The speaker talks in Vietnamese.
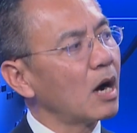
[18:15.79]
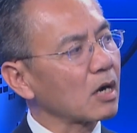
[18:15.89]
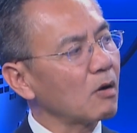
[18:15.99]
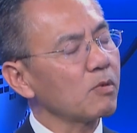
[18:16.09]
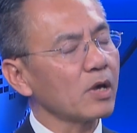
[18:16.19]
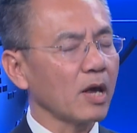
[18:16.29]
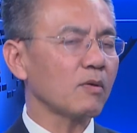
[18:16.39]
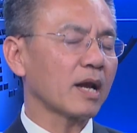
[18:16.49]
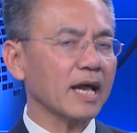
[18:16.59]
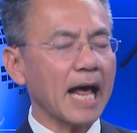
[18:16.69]
họ không có hiểu
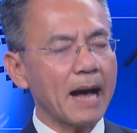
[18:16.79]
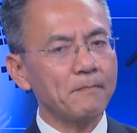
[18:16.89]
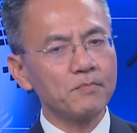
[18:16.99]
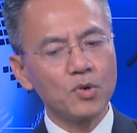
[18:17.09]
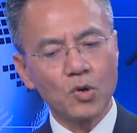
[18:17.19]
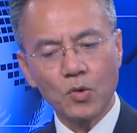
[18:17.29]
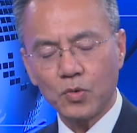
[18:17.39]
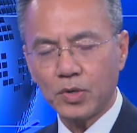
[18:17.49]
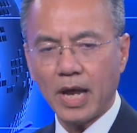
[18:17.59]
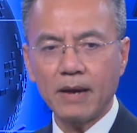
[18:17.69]
là cái âm
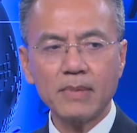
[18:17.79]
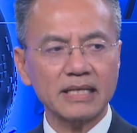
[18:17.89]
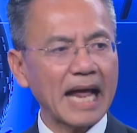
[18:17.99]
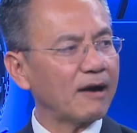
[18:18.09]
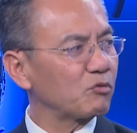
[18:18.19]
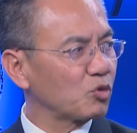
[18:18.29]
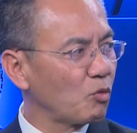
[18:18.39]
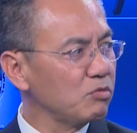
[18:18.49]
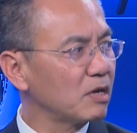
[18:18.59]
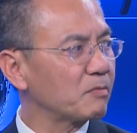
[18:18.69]
mưu để mà thao
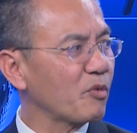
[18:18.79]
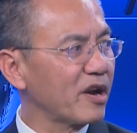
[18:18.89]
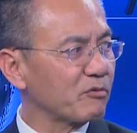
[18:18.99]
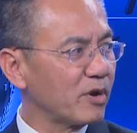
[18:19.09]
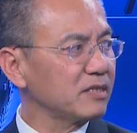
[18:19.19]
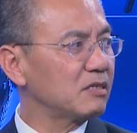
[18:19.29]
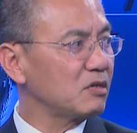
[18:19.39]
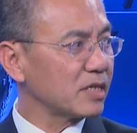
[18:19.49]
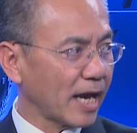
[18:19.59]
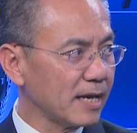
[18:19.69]
túng để brainwash những
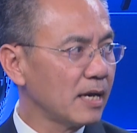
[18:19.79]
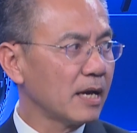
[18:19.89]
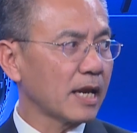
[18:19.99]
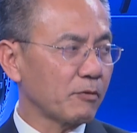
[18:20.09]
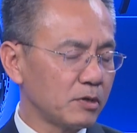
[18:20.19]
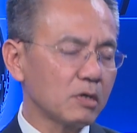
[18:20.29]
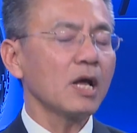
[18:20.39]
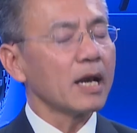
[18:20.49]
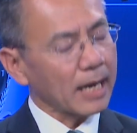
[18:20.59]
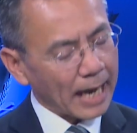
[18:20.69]
đứa trẻ à. theo cái nước
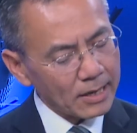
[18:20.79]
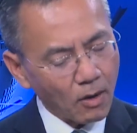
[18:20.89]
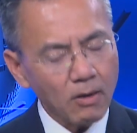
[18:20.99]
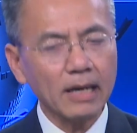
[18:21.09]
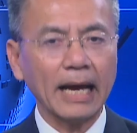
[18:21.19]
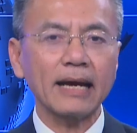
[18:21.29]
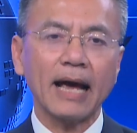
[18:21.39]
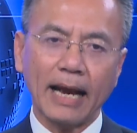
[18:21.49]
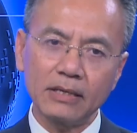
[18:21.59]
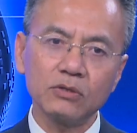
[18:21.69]
cái đó là cái
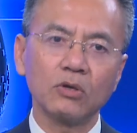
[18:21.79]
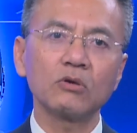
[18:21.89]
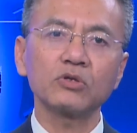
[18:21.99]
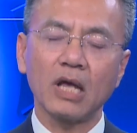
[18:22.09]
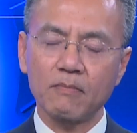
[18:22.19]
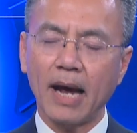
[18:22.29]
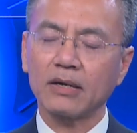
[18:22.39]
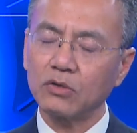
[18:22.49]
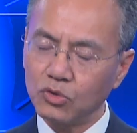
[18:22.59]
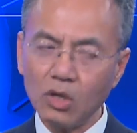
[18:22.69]
cái ảnh hưởng của tiền bạc
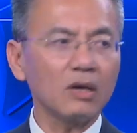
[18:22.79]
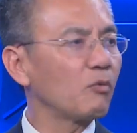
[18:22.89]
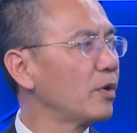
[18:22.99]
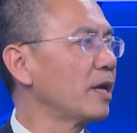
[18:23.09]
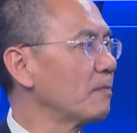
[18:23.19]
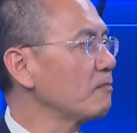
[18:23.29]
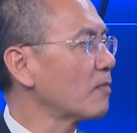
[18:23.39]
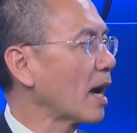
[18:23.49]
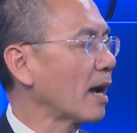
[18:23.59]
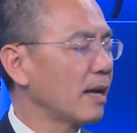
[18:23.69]
nó rất là nguy hiểm vâng.
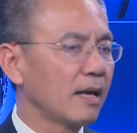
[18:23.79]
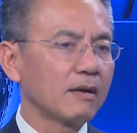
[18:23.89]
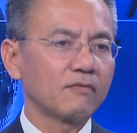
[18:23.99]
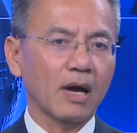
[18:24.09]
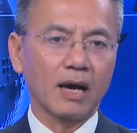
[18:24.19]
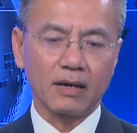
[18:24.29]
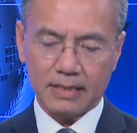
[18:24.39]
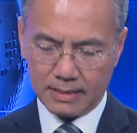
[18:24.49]
và và, và